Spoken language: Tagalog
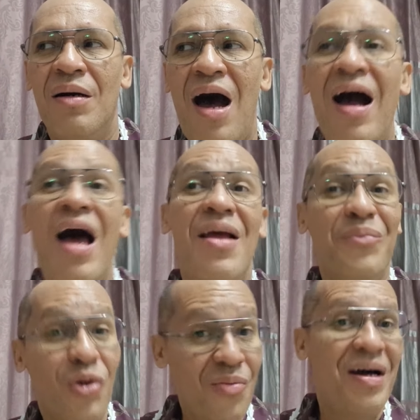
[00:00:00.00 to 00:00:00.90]
ang
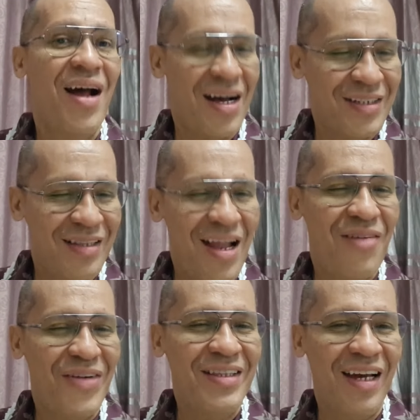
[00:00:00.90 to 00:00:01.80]
alam ko, malakas ang
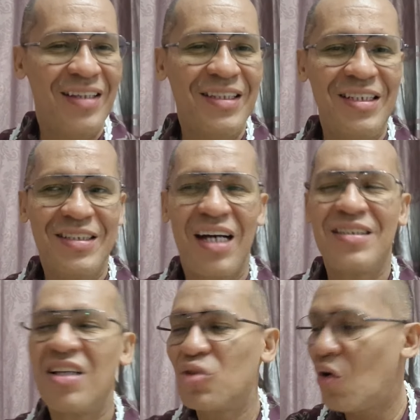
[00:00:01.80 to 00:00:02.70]
laban ni Atisa.
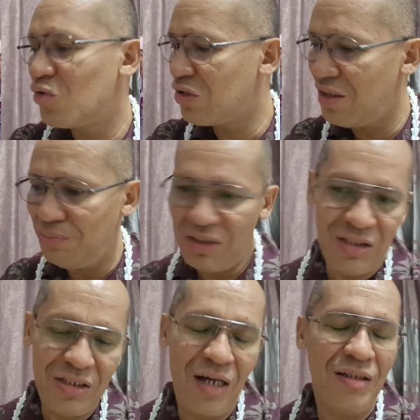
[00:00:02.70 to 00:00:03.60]
Sa social
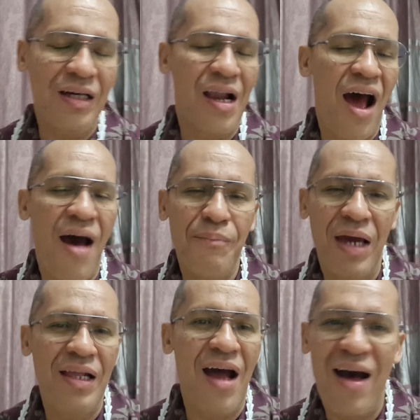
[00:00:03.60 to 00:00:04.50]
media,
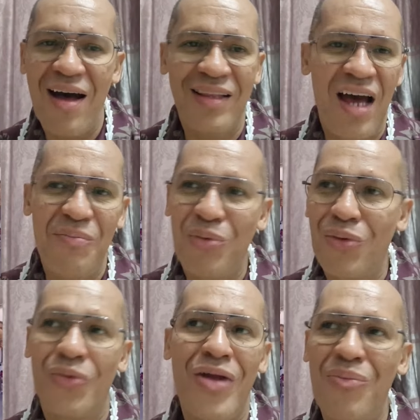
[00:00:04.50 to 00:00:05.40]
grabe lahat ay
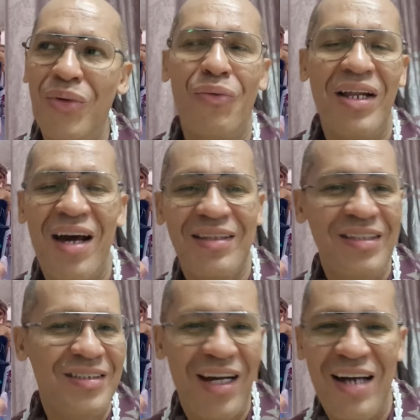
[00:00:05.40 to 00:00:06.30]
puro number one
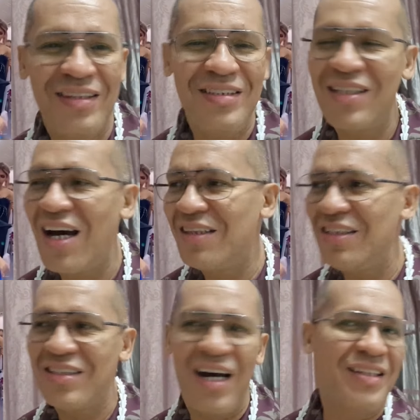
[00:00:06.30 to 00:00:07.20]
Atisa, Atisa,
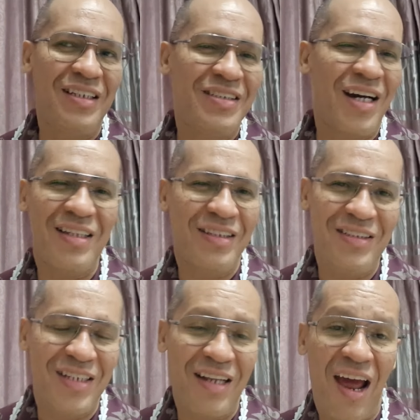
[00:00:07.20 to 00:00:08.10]
Atisa, Atisa,
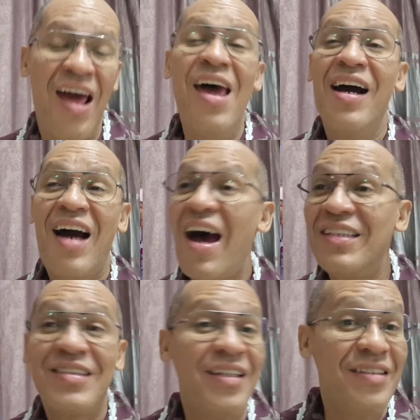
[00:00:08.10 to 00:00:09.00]
Atisa na.
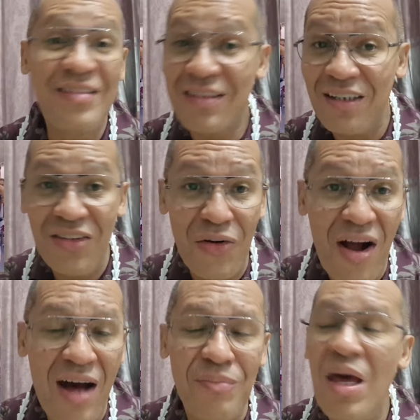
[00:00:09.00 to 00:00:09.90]
Kahit sa
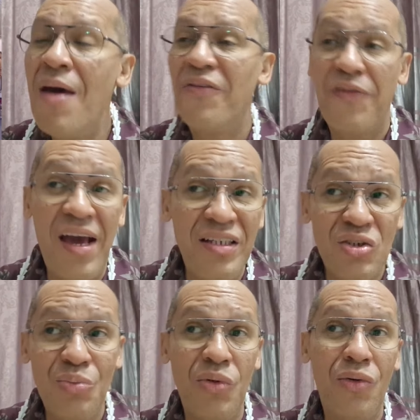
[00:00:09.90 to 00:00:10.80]
Instagram,
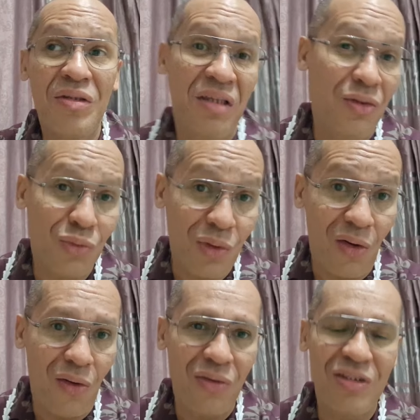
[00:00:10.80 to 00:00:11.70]
Facebook,
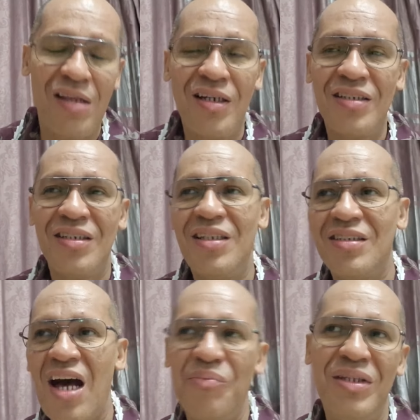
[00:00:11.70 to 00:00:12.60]
TikTok, talagang
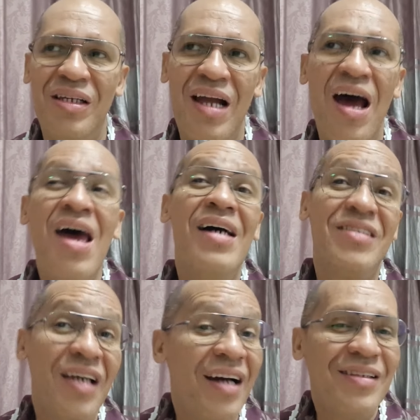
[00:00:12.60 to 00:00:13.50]
sinasabi nila
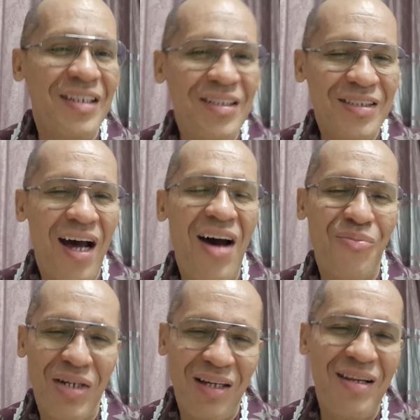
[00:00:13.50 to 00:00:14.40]
si Atisa ang
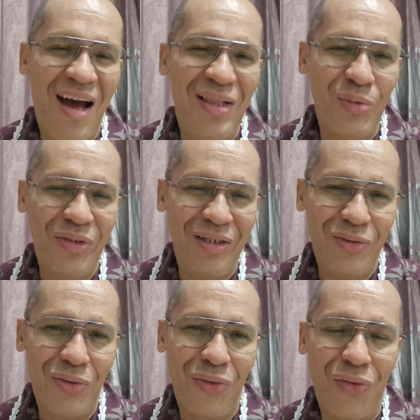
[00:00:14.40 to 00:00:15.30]
mananalo
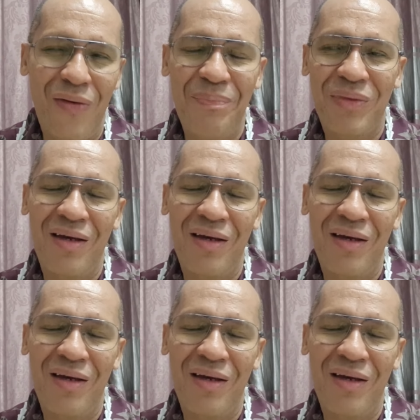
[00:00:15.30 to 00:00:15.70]
dito